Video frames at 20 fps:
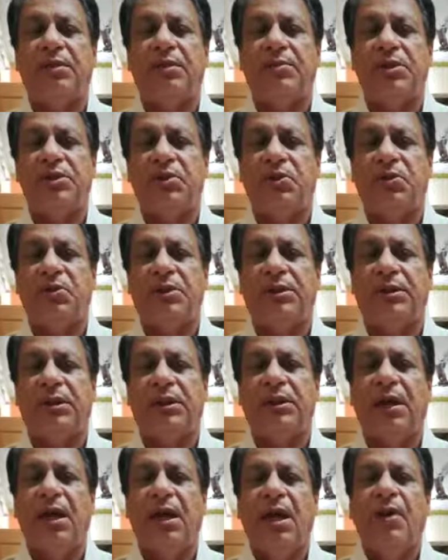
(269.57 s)
में शुरू हुई
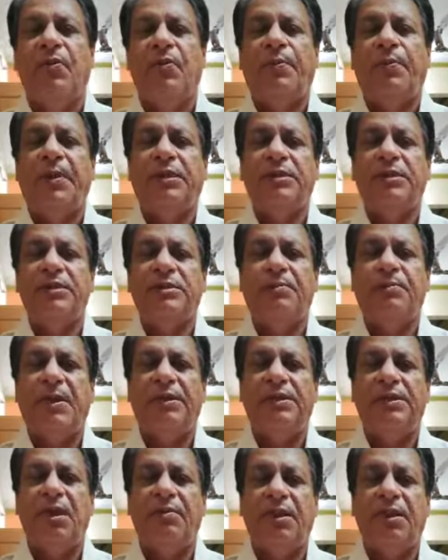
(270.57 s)
थी वो
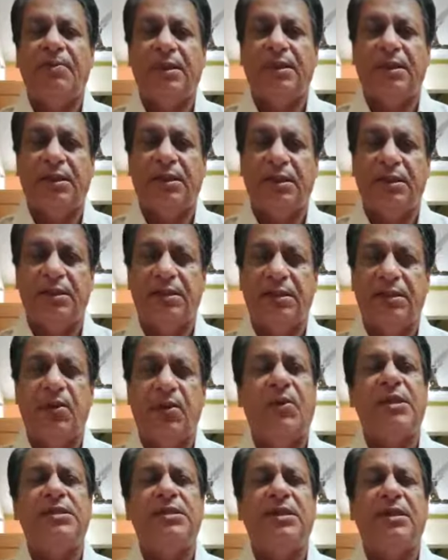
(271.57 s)
प्रतिस्पर्धा में बदलने लगी
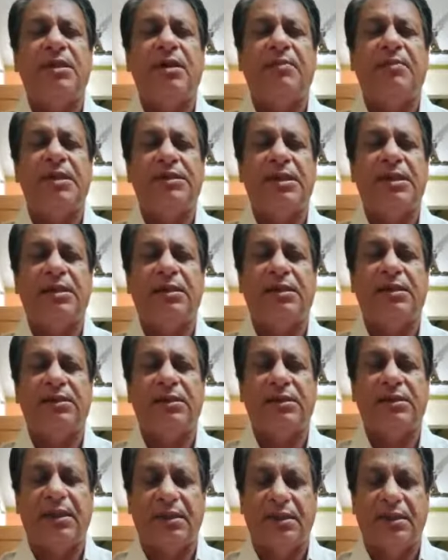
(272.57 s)
क्योंकि चीन की हमेशा
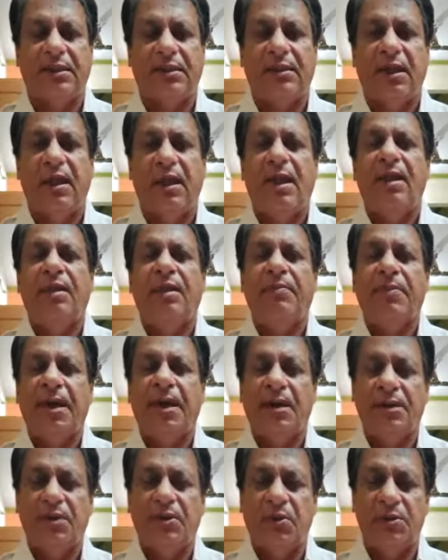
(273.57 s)
नीति यही रही कि
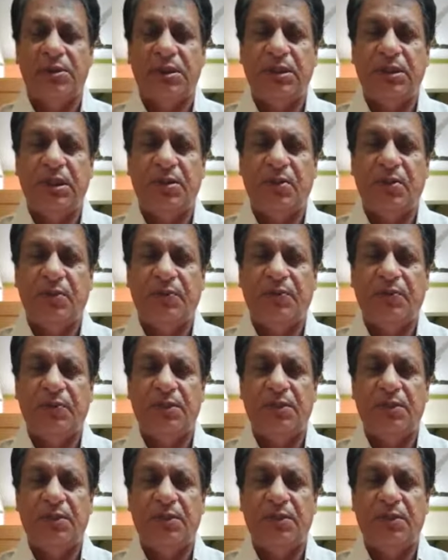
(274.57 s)
पहले दोस्ती करो